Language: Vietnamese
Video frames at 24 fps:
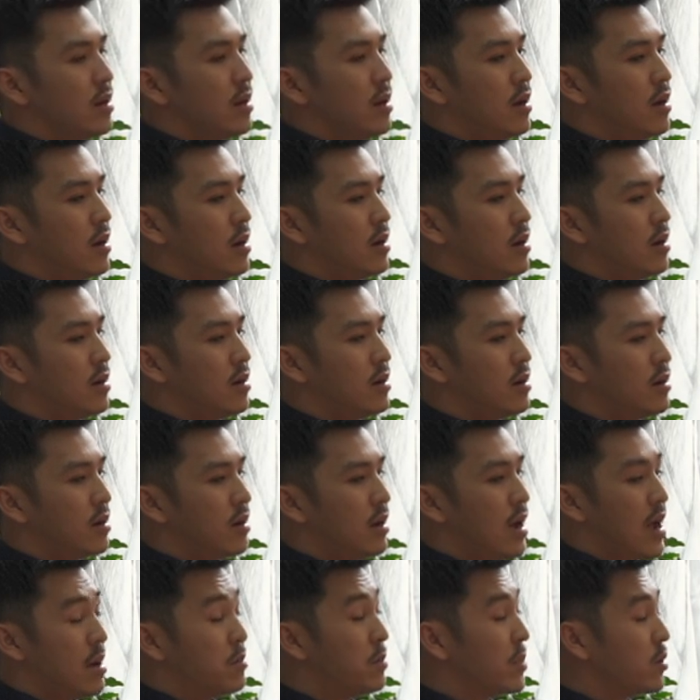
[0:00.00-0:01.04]
à,
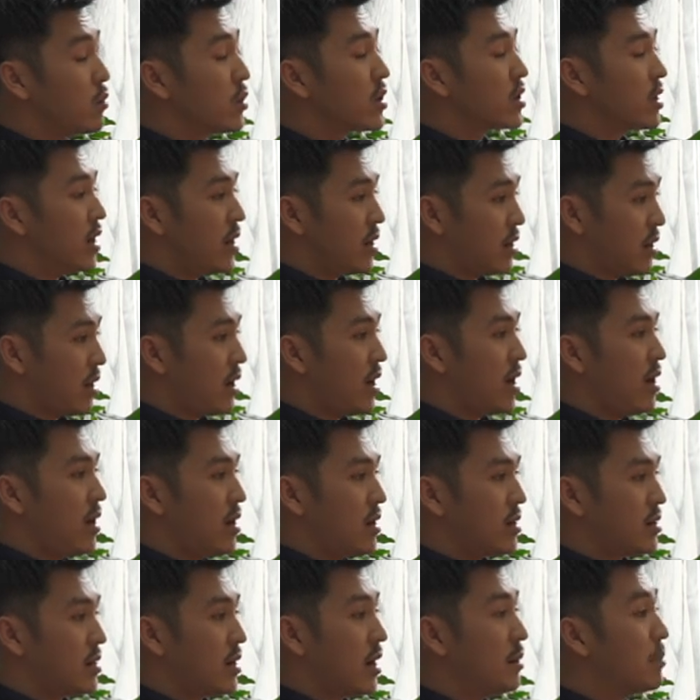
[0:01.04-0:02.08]
em mới quyết định
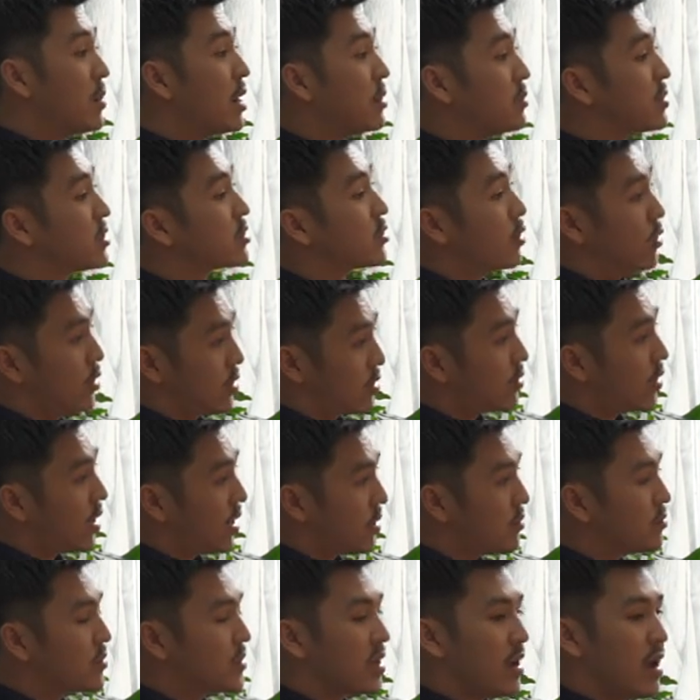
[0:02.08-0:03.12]
là năm 30 tuổi của
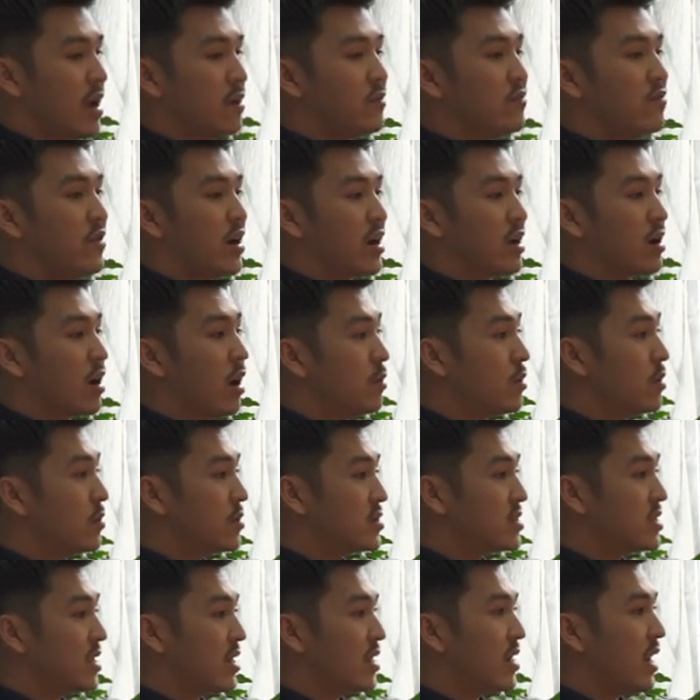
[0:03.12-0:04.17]
em thì em phải có một
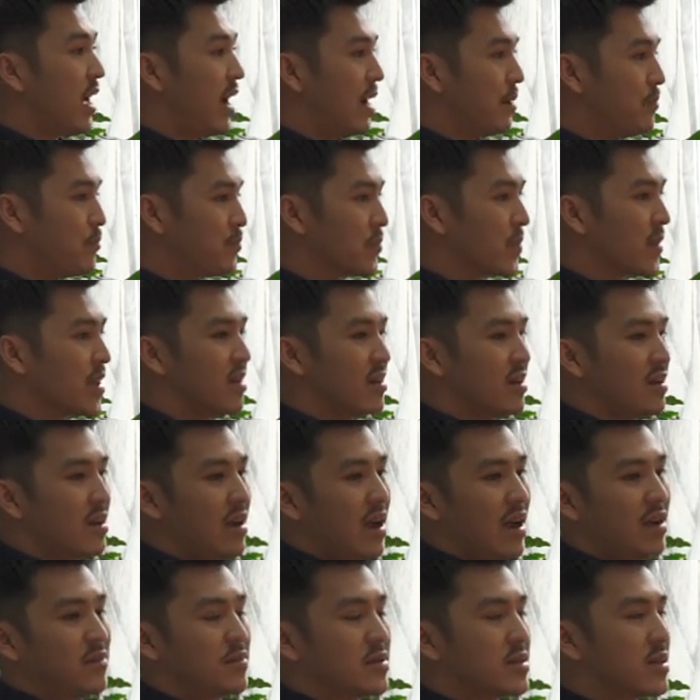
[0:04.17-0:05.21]
cái triển lãm
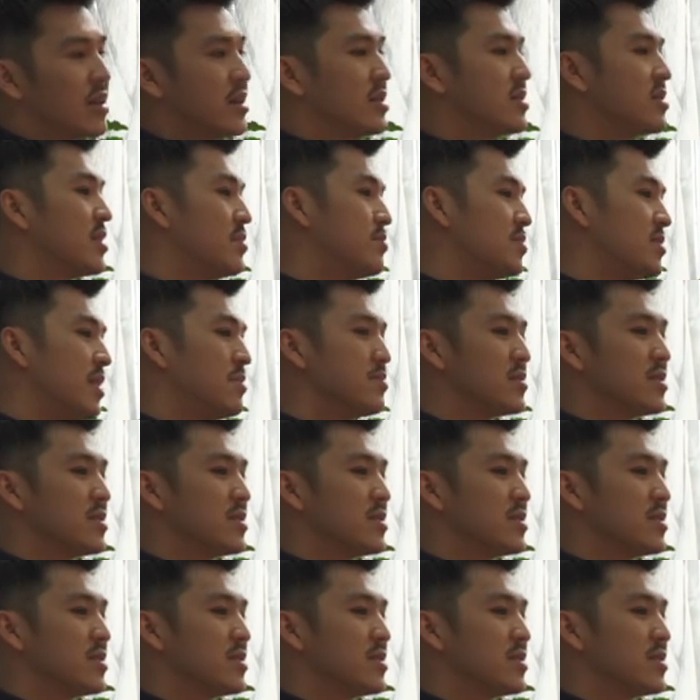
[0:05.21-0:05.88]
everything sắp xếp